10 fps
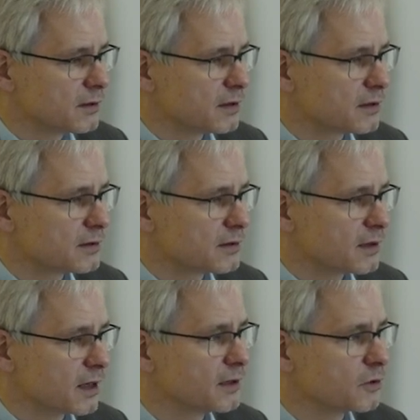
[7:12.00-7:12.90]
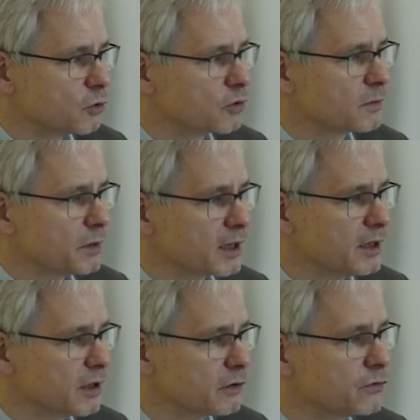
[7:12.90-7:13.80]
das hat eine große
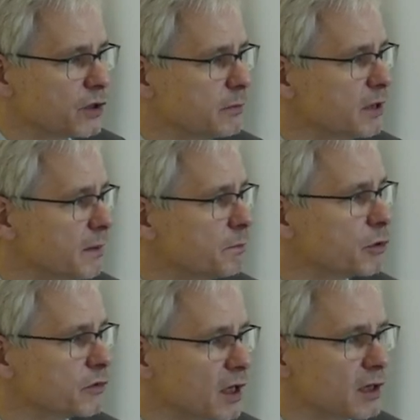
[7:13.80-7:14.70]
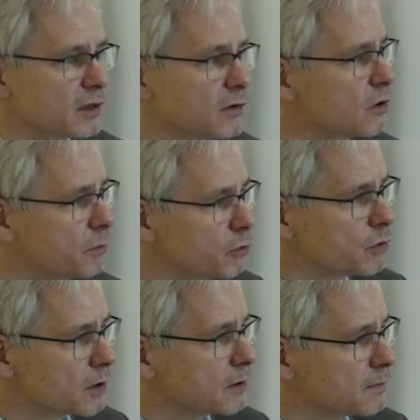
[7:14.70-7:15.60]
Barriere vor dem imposanten
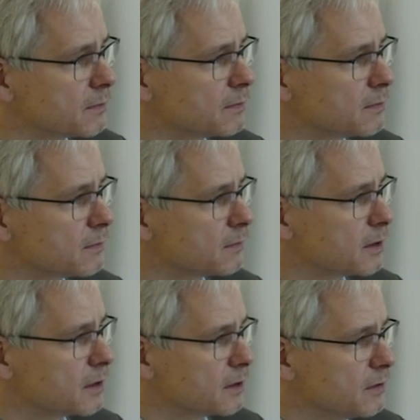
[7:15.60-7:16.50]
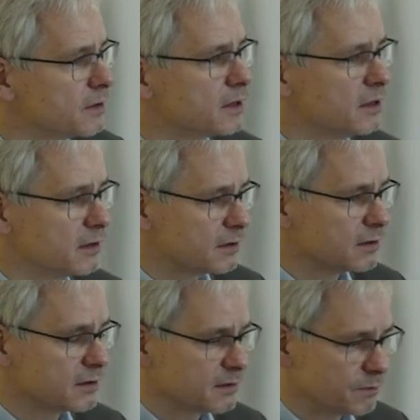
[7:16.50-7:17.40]
Computer. Mhm. Die, die
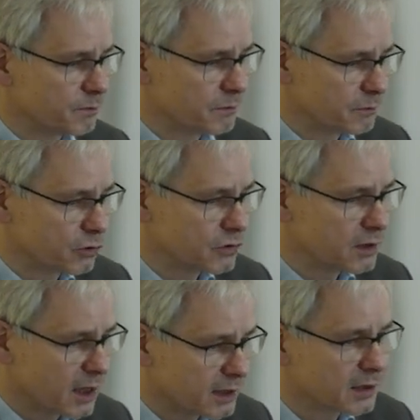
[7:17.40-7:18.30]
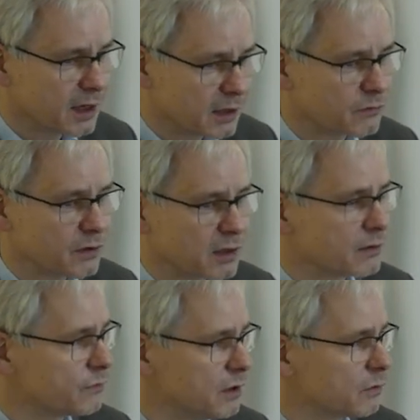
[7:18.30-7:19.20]
äh, mussten angelernt
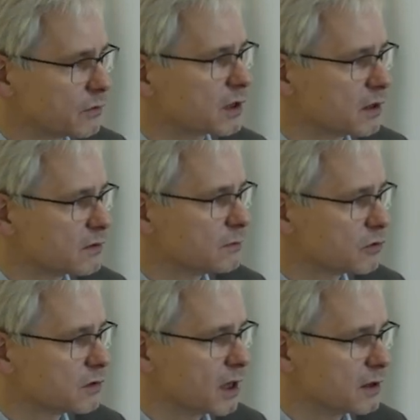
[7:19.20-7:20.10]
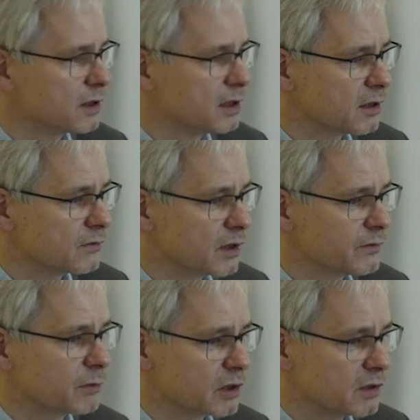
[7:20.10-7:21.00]
werden. Viele unserer Gäste mussten angelernt
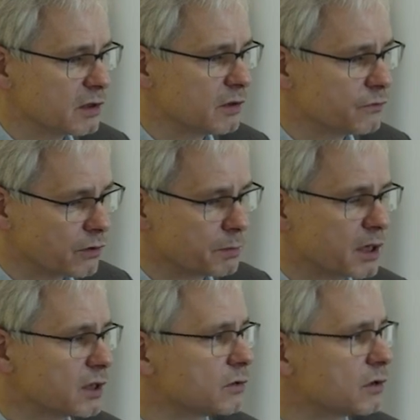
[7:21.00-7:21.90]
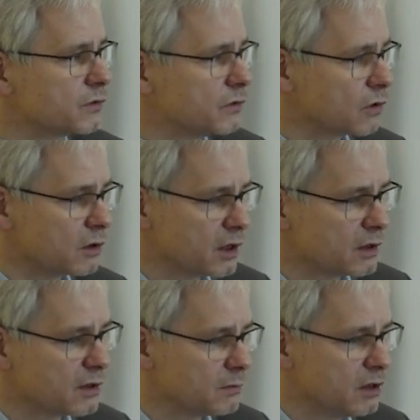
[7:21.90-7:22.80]
werden. Wir haben tatsächlich in Vorbereitung auf diese
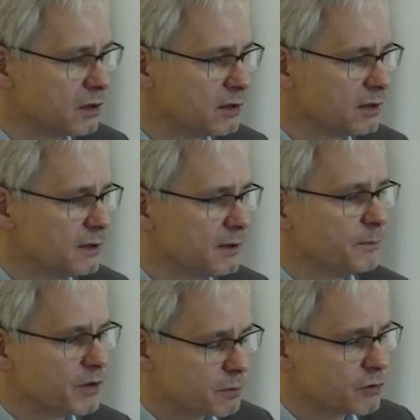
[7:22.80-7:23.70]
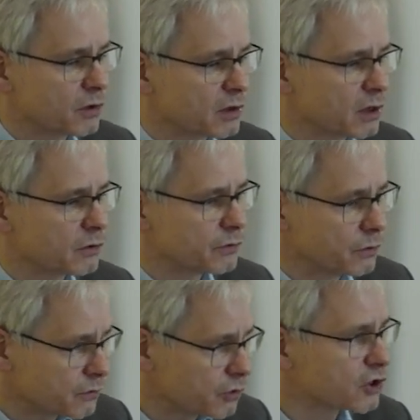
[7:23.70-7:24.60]
Online-Termine, insbesondere auch für
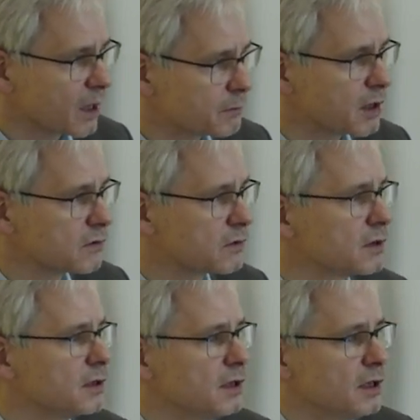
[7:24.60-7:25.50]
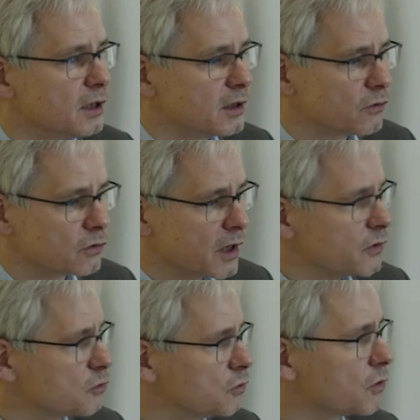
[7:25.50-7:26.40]
unsere Stammgäste, dann so
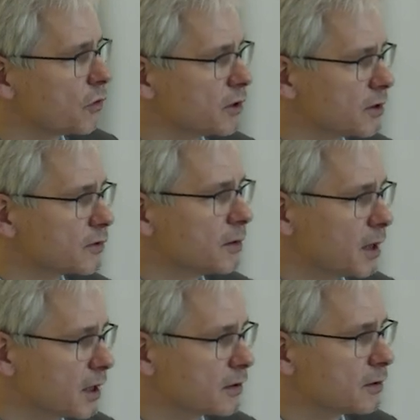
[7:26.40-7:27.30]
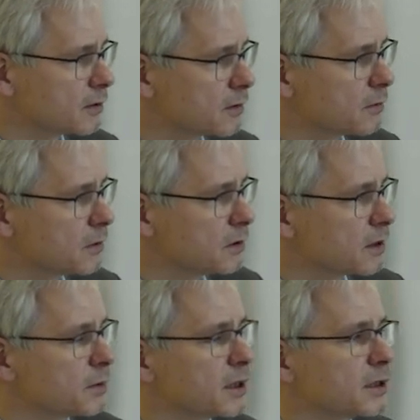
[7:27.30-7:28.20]
kleine Tutorials gemacht. Mhm. Die
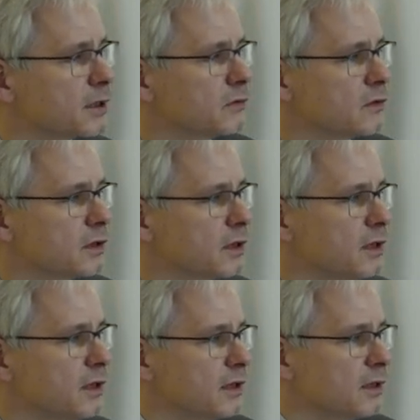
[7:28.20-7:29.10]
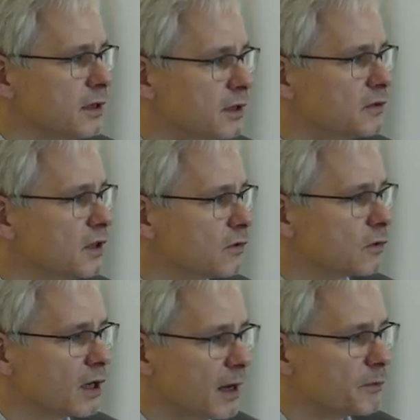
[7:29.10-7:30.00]
Mitarbeiterinnen sich hingesetzt
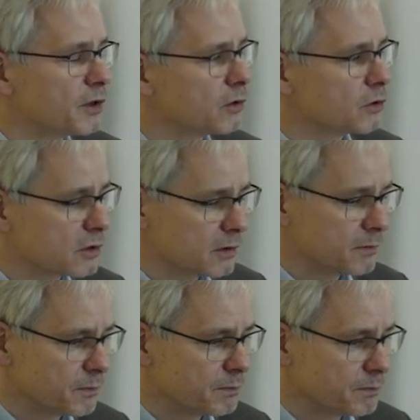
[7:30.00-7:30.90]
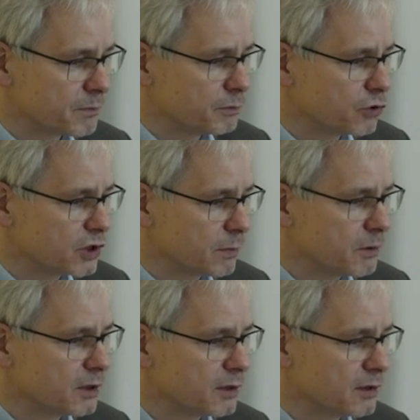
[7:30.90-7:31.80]
und haben den Leuten
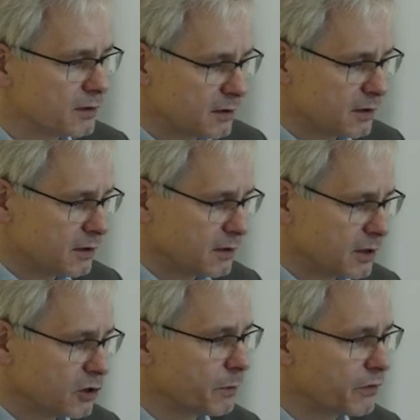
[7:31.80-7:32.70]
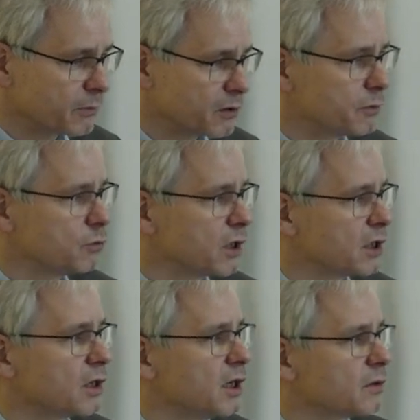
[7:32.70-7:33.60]
buchstäblich die Knöpfe am Computer
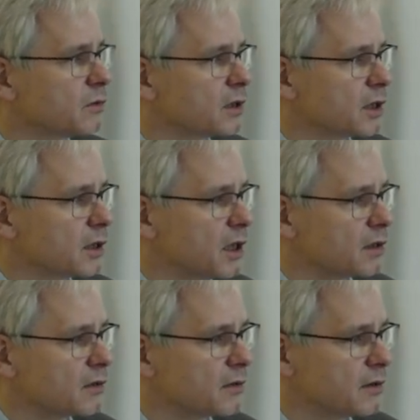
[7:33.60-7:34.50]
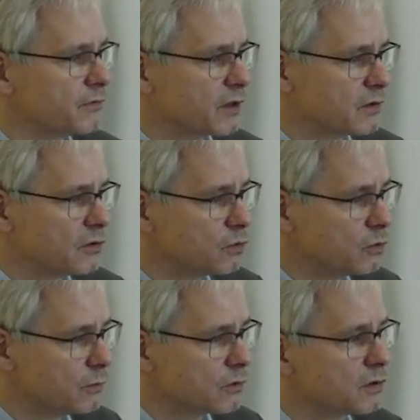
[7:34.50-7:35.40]
erklärt mhm. und erklärt, was sie
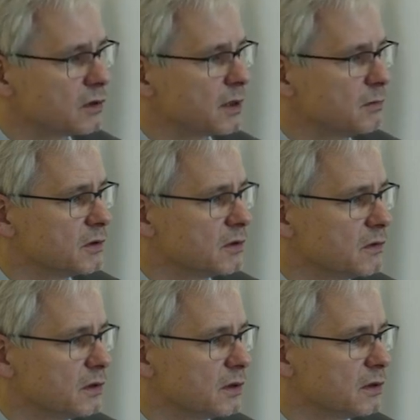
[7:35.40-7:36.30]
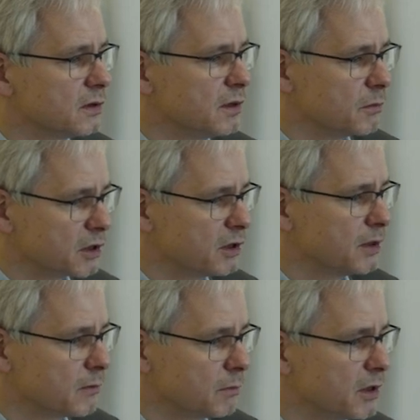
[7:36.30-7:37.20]
tun müssen, damit sie sich im
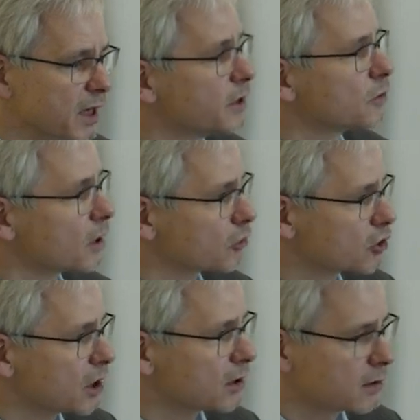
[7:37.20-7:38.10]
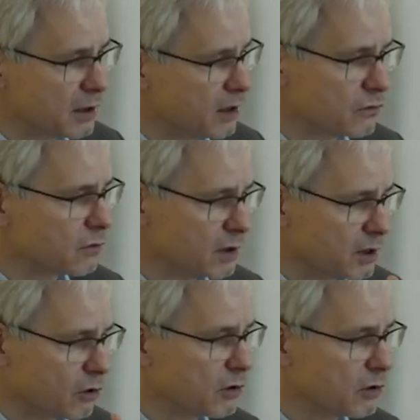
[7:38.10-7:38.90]
richtigen Moment ein- oder ausschalten in so einer